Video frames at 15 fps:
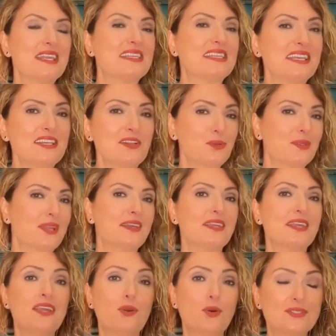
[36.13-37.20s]
genel olarak
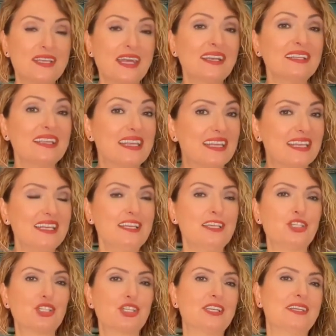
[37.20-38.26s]
özellikle ikili
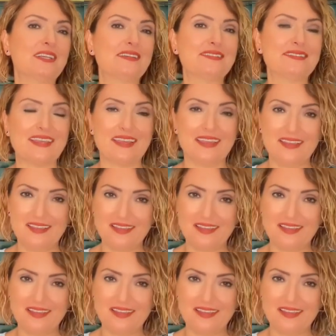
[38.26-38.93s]
ilişkilerinize